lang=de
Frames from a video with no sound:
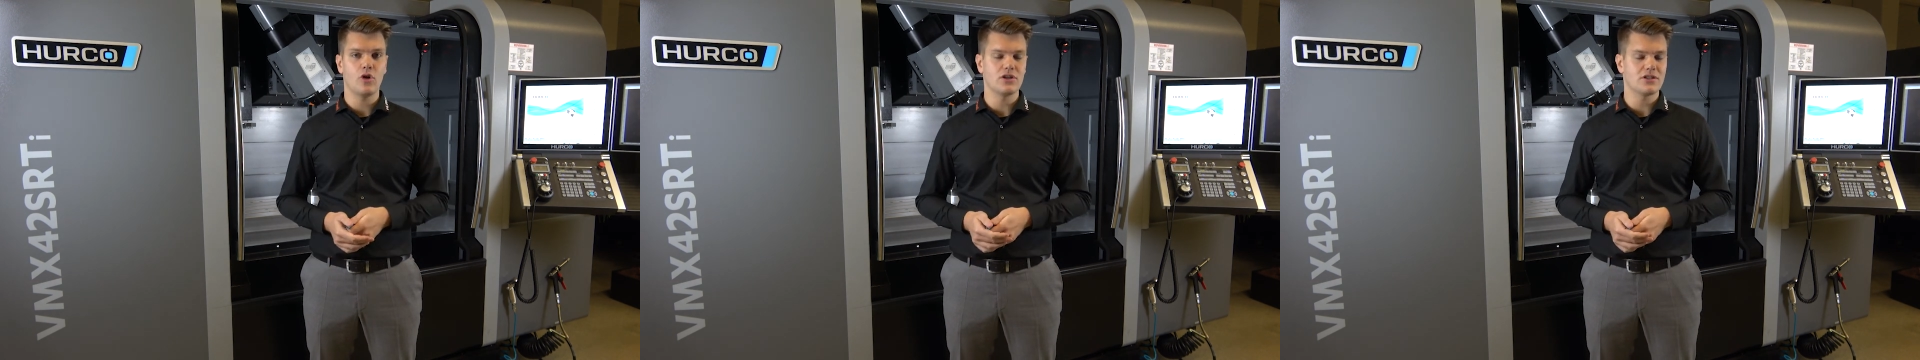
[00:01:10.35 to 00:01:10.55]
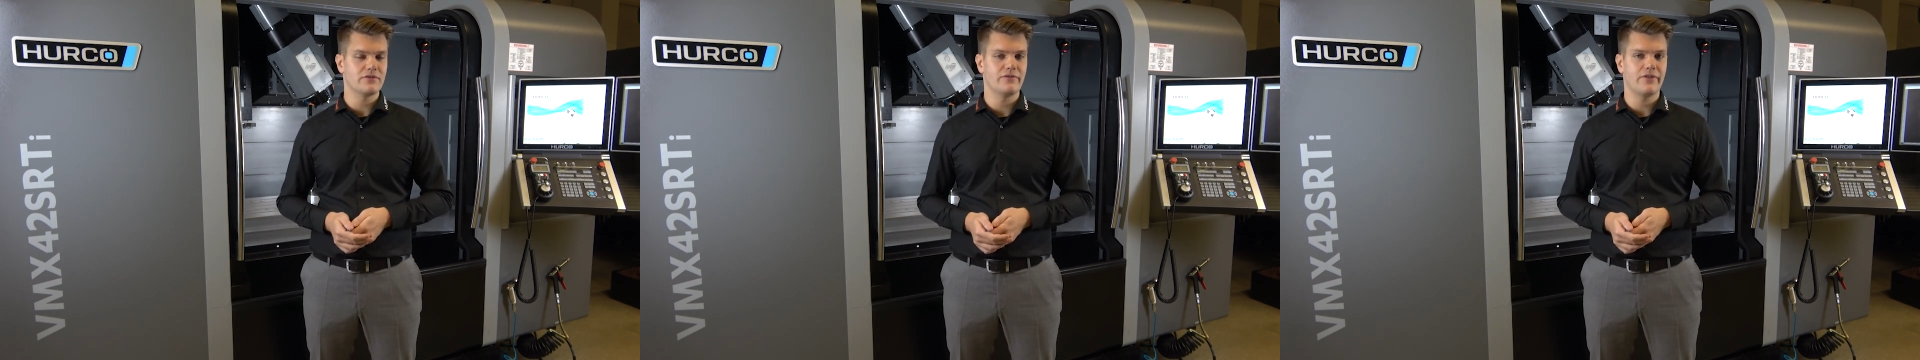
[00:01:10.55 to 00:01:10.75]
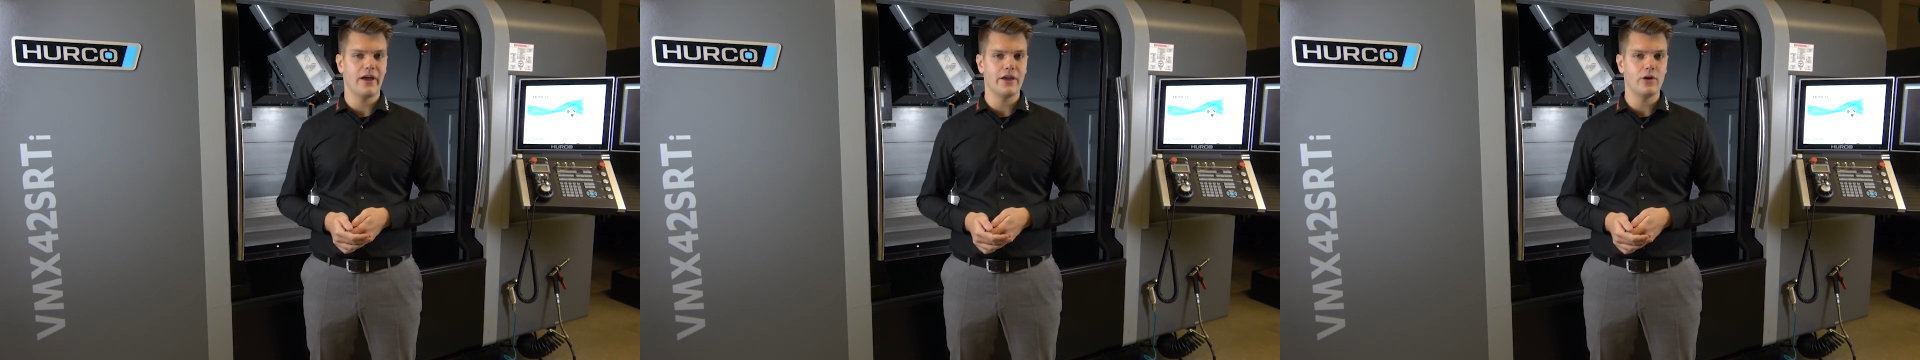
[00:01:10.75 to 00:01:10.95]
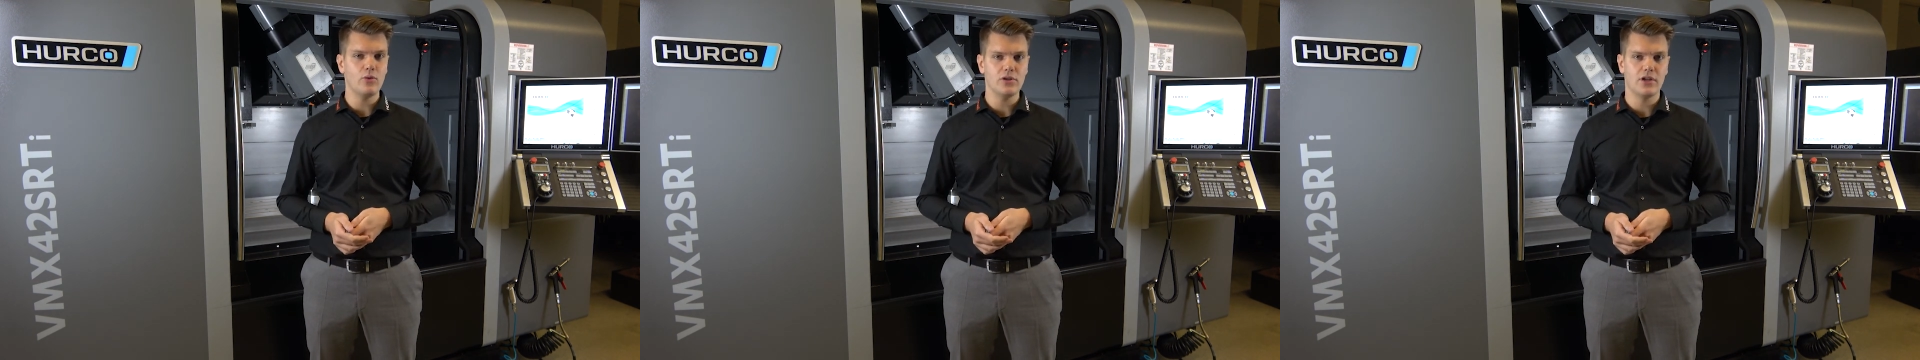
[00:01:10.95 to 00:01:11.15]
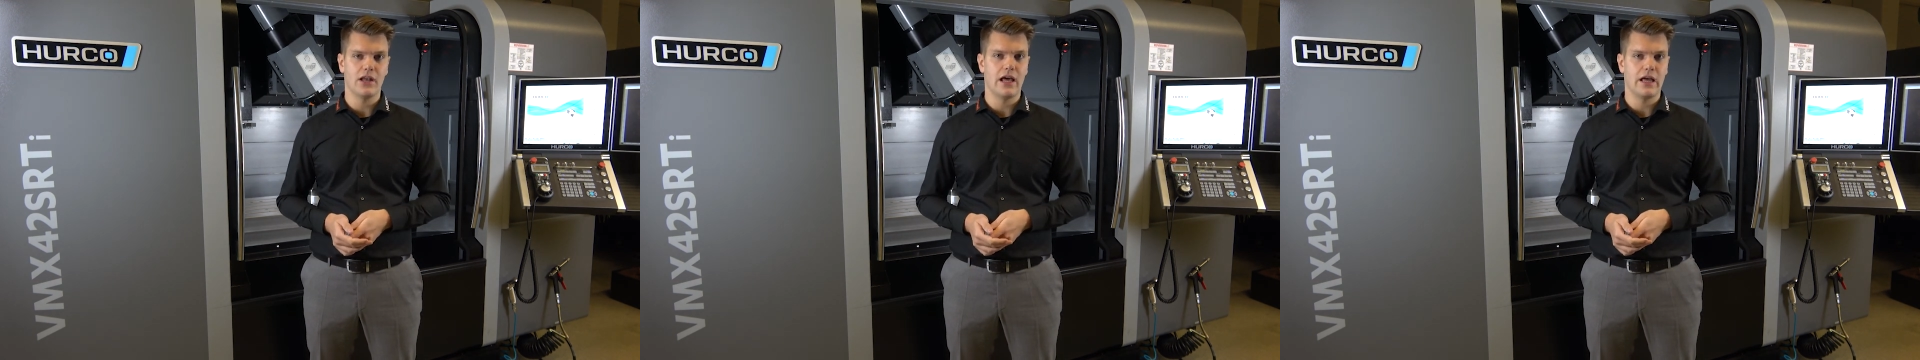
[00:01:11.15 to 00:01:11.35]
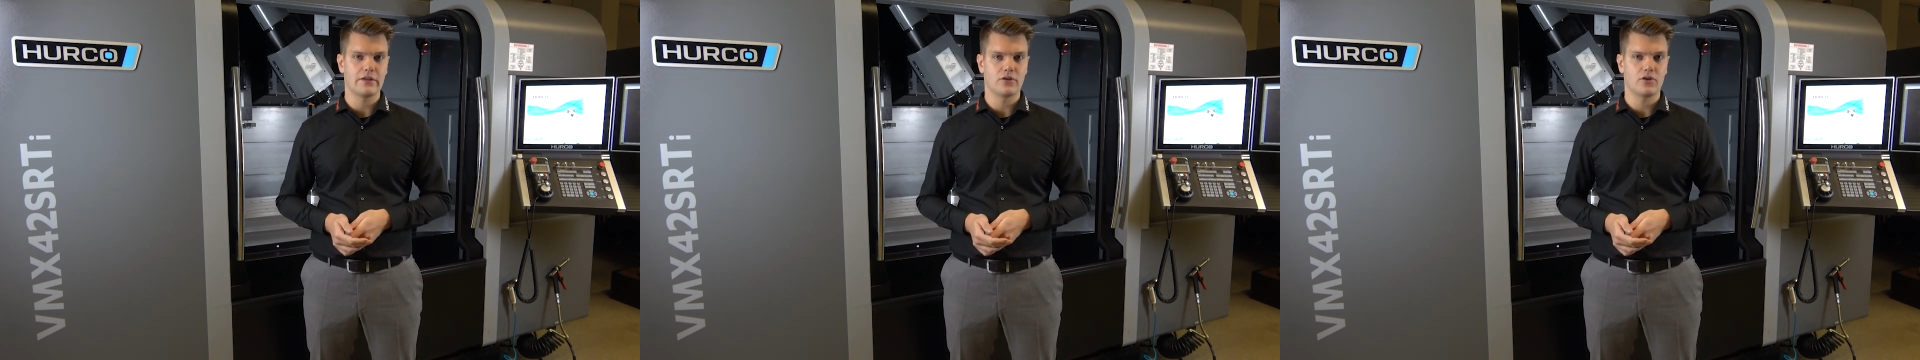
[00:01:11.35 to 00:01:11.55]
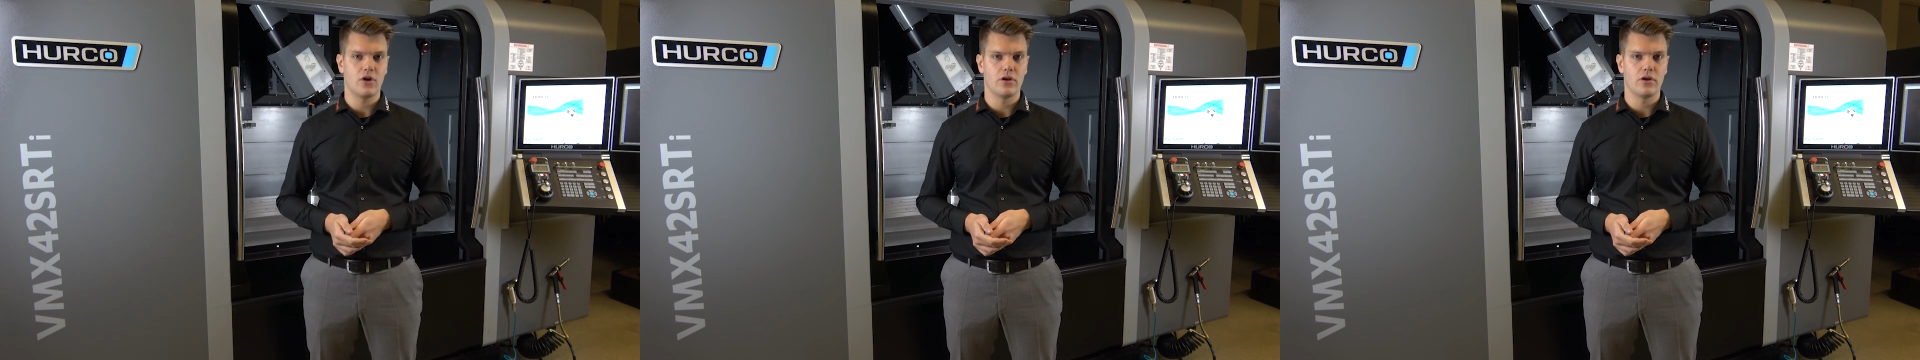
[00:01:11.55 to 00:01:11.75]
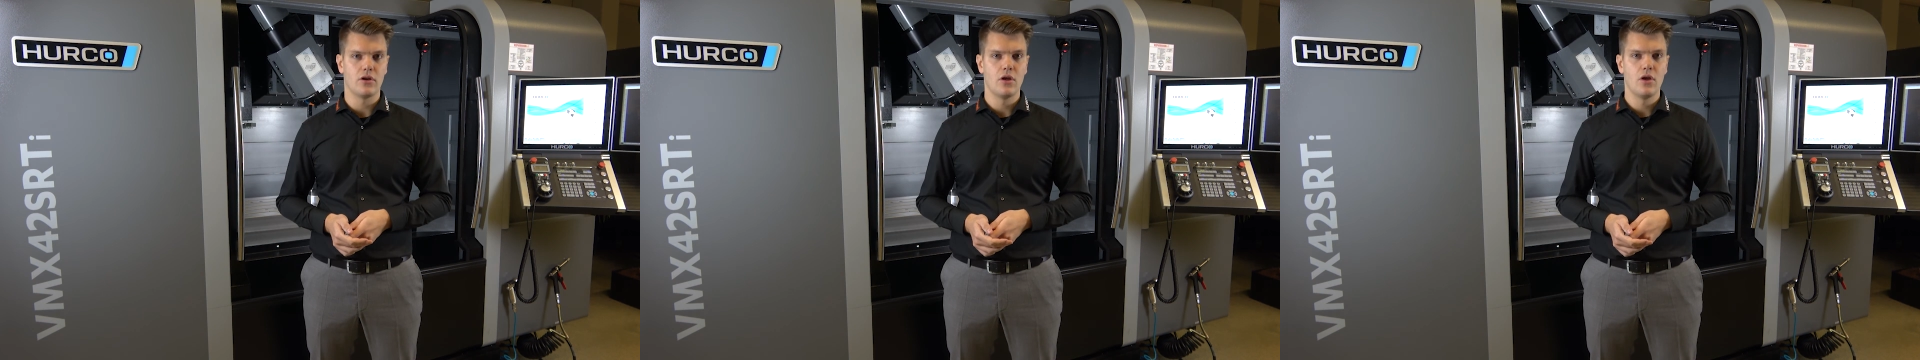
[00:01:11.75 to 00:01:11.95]
kostenfrei herunterladen
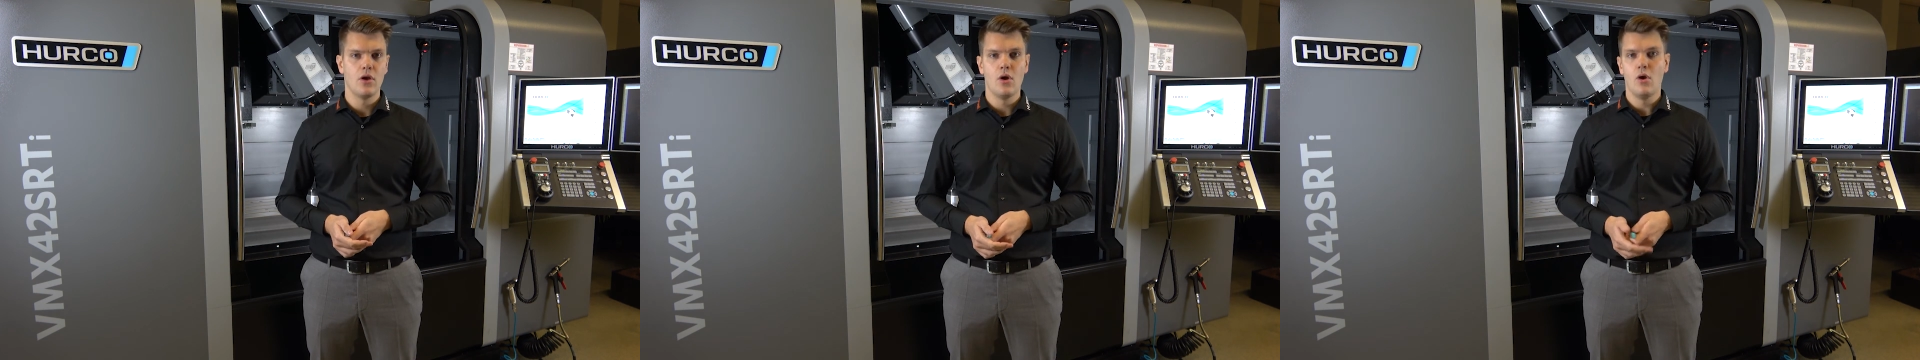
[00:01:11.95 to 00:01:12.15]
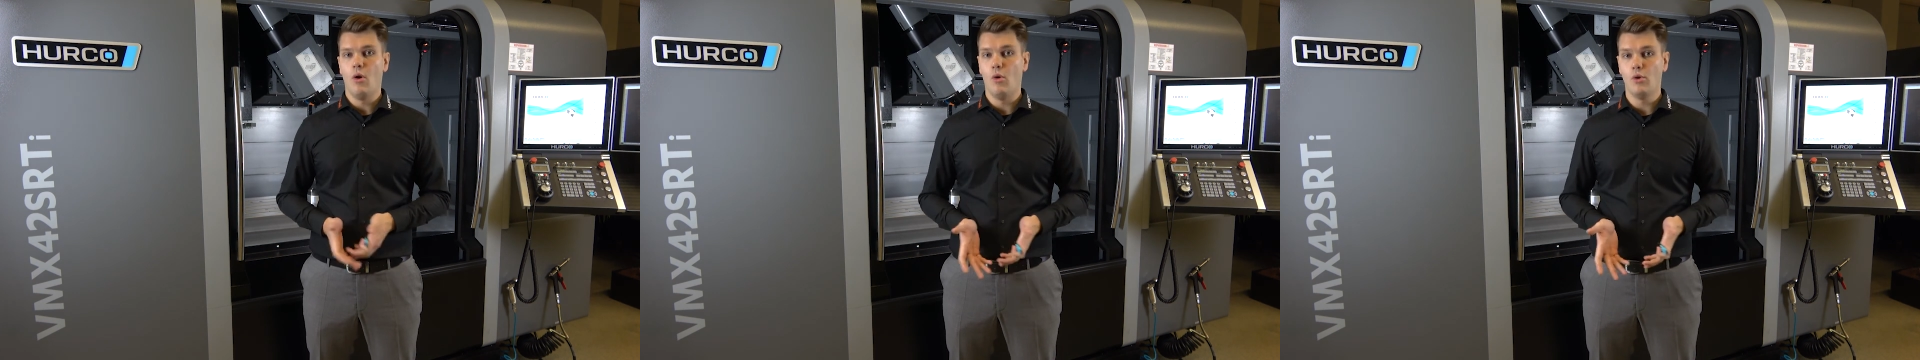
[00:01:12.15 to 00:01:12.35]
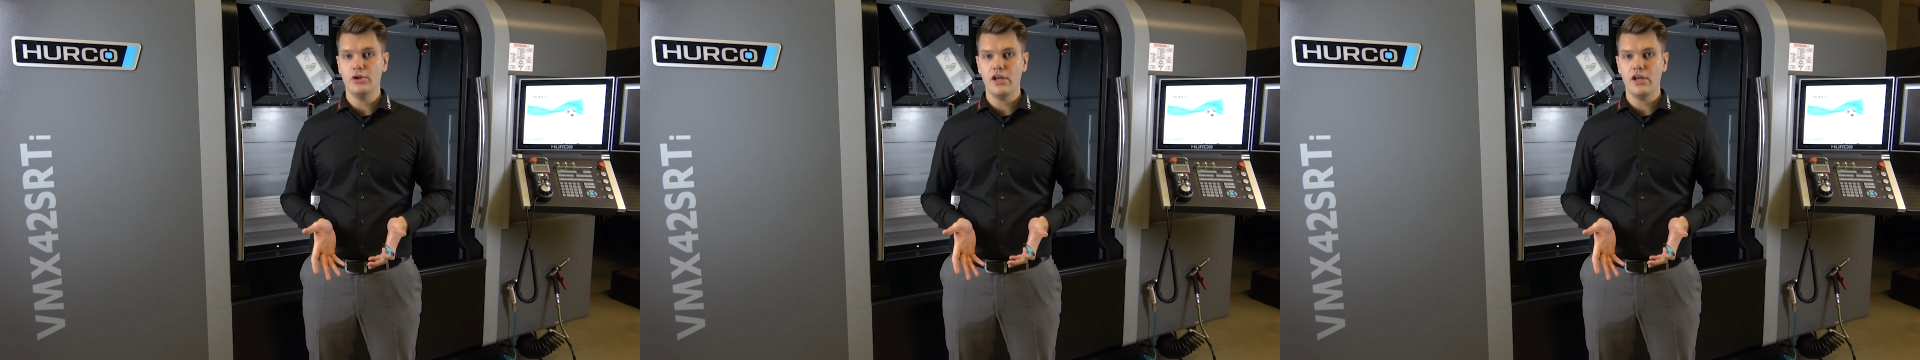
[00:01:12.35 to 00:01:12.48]
können.